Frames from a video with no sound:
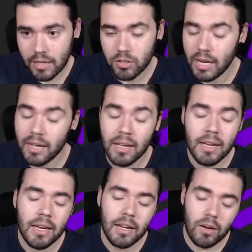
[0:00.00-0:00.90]
O sea,
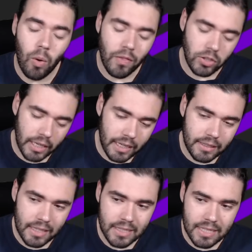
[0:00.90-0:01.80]
cuando te
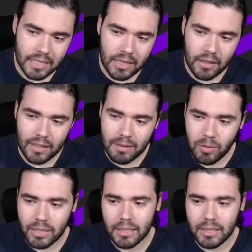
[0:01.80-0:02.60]
quitas la sentencia de la muerte,